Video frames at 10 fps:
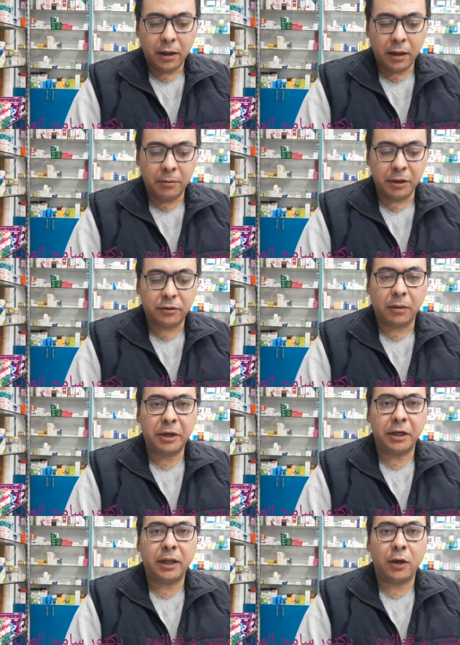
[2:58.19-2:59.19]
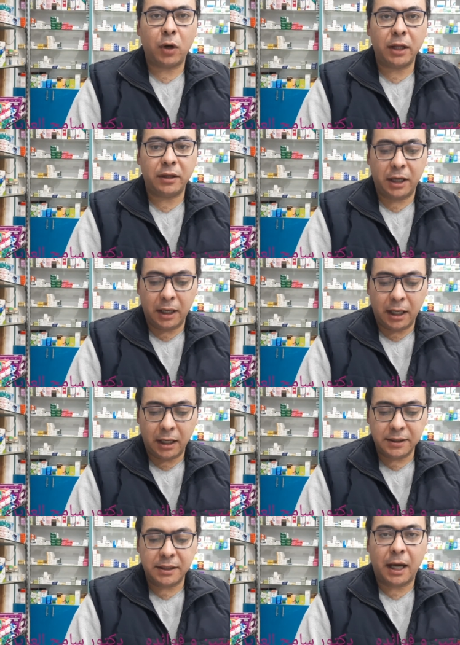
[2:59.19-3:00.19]
آه، من الطبيعي ان ده يؤدي
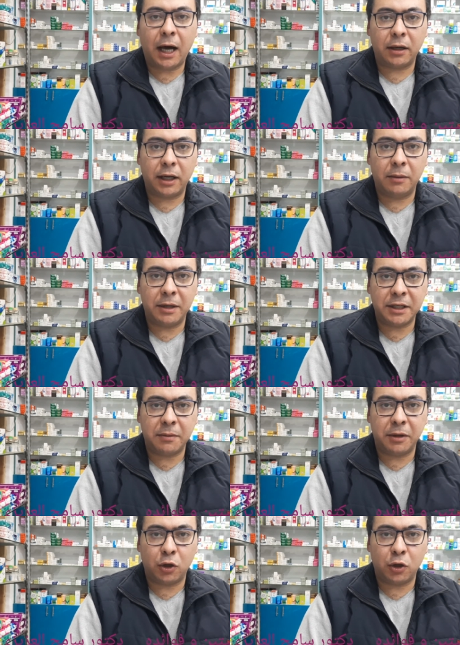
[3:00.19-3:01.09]
الى زي حرق المزيد من